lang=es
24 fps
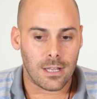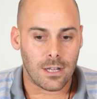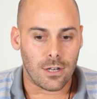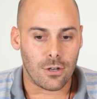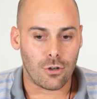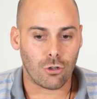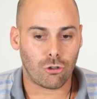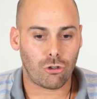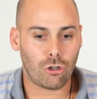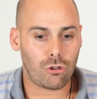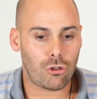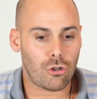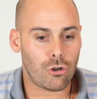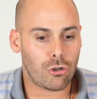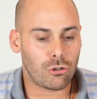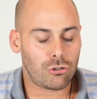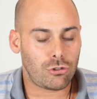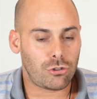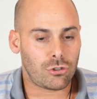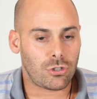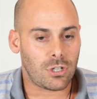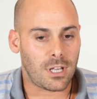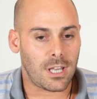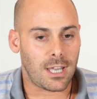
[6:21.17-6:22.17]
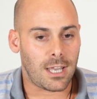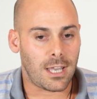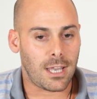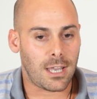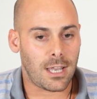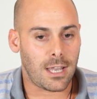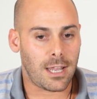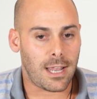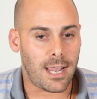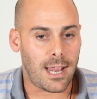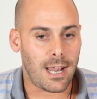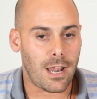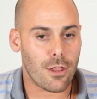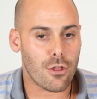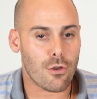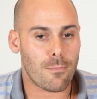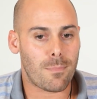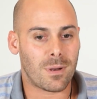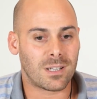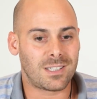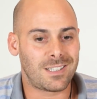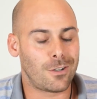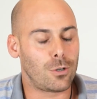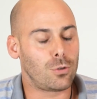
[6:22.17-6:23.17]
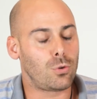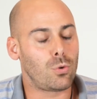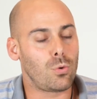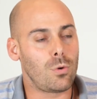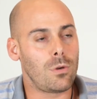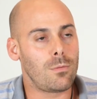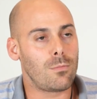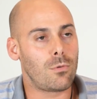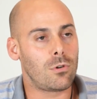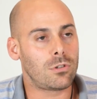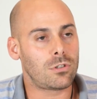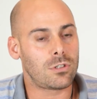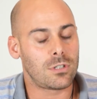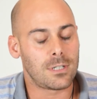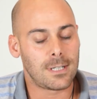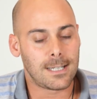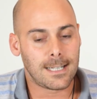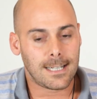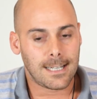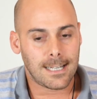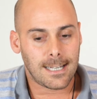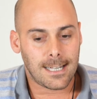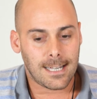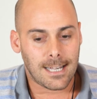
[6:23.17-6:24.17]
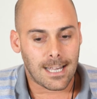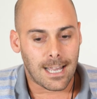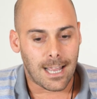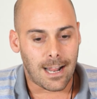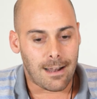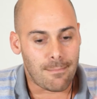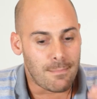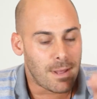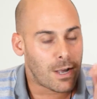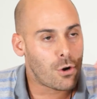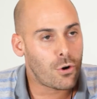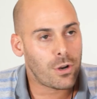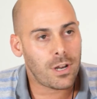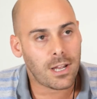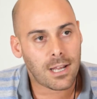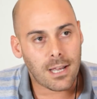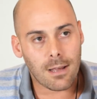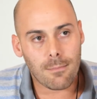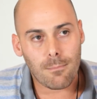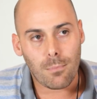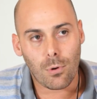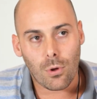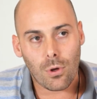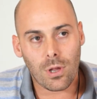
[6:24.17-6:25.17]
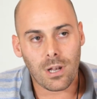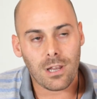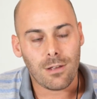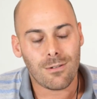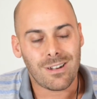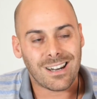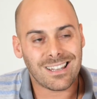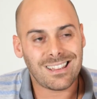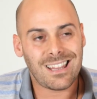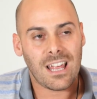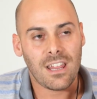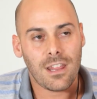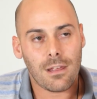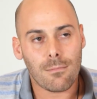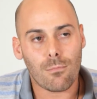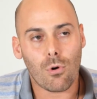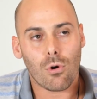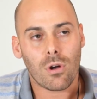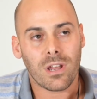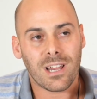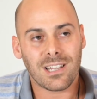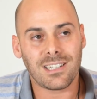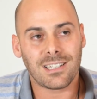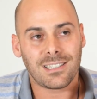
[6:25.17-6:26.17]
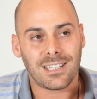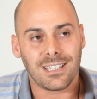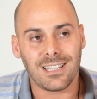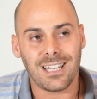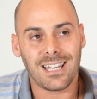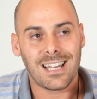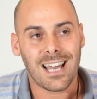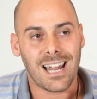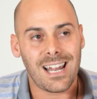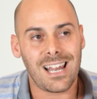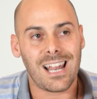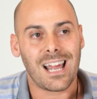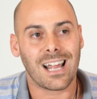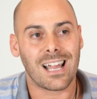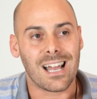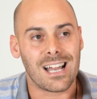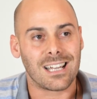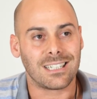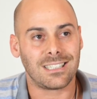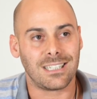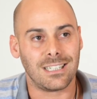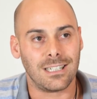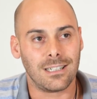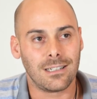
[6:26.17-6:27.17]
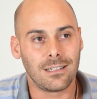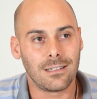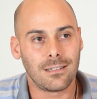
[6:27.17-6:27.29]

Nosotros eh, el año pasado tuvimos el mejor ejemplo de libertad y democracia sindical en la calle.